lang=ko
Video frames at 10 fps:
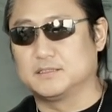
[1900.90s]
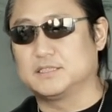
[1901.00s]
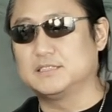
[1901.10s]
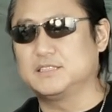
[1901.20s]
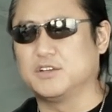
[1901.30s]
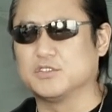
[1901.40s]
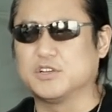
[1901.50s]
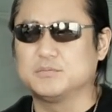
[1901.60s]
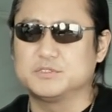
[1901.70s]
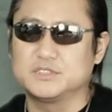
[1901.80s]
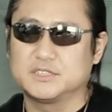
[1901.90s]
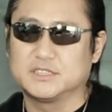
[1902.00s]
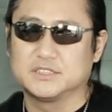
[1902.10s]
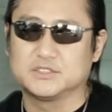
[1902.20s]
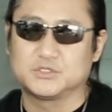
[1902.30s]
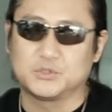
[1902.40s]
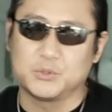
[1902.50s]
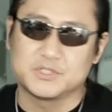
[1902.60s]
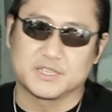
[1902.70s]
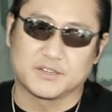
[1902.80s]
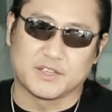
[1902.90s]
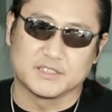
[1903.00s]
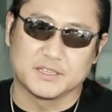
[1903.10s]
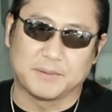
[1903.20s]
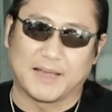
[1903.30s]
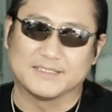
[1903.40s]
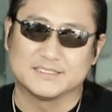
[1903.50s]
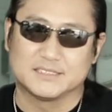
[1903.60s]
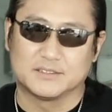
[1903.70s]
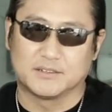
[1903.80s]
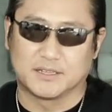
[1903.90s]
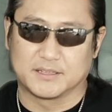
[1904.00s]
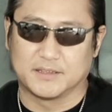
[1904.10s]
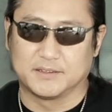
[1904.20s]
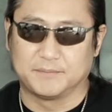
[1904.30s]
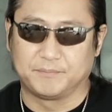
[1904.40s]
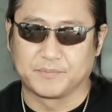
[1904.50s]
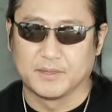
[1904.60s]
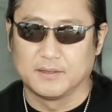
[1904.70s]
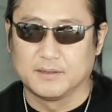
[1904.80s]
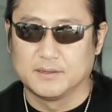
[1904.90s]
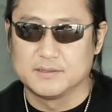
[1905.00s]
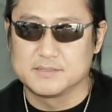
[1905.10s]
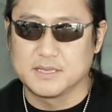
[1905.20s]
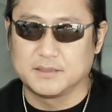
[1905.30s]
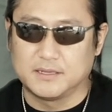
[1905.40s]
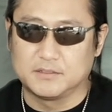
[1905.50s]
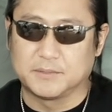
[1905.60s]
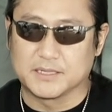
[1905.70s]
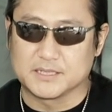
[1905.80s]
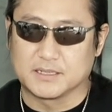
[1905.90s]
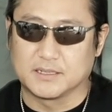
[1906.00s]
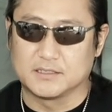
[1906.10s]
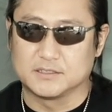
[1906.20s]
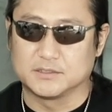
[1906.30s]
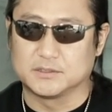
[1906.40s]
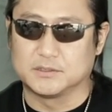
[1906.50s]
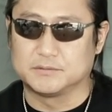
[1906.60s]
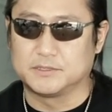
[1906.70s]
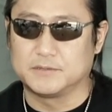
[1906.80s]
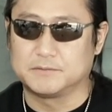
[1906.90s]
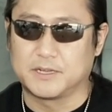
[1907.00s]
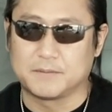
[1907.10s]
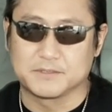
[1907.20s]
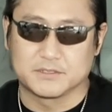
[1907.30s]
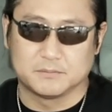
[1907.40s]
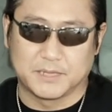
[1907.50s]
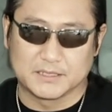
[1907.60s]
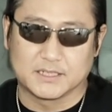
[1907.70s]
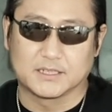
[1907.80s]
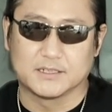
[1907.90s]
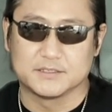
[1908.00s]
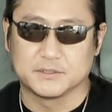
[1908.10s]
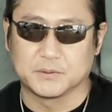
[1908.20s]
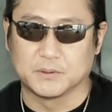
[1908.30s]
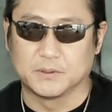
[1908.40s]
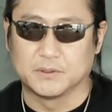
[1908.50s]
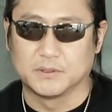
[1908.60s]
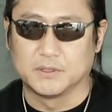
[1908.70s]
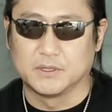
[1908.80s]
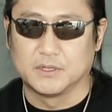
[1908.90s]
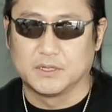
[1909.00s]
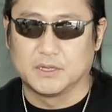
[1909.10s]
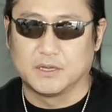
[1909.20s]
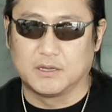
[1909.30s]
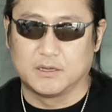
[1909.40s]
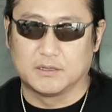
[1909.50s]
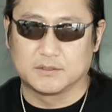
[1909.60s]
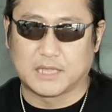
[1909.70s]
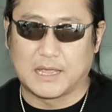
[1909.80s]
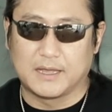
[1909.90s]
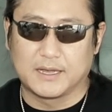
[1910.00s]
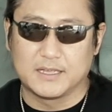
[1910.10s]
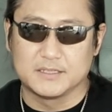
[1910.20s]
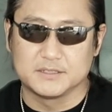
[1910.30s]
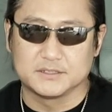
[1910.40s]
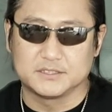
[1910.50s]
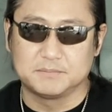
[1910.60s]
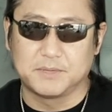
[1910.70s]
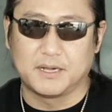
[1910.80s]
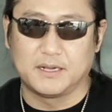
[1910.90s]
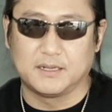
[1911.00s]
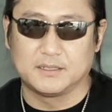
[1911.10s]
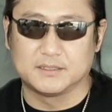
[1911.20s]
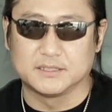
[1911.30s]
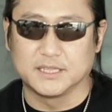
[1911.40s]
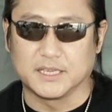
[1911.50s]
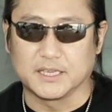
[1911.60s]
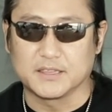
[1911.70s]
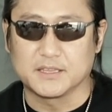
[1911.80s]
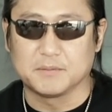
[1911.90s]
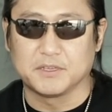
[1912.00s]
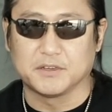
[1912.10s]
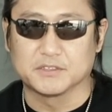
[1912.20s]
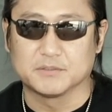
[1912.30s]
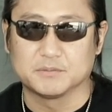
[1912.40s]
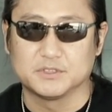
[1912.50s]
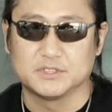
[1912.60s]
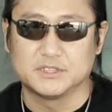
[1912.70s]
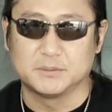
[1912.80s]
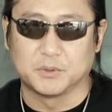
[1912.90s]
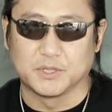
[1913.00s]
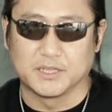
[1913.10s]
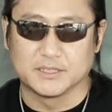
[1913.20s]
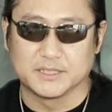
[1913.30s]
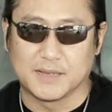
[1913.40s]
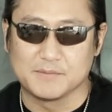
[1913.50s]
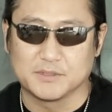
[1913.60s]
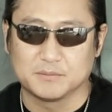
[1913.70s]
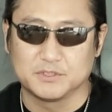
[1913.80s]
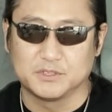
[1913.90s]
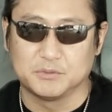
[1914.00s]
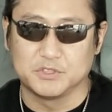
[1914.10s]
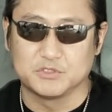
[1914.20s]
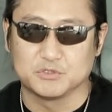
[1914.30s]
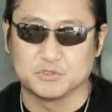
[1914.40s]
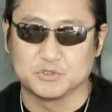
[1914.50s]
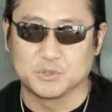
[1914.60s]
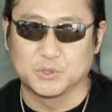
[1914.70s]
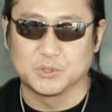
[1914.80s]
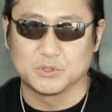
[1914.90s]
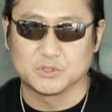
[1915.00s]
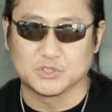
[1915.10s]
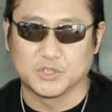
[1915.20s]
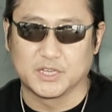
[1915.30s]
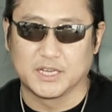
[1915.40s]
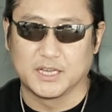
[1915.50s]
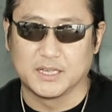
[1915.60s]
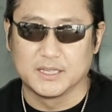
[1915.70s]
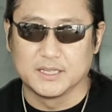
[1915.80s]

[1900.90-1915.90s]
사실 여성분들은 초이스가 굉장히 많으신 것 같아요. 샌들도 마찬가지고 플립플랍스도 마찬가지고 다양한 신발들이 있기 때문에 여성분들보다는 남성분들 위주로 저희가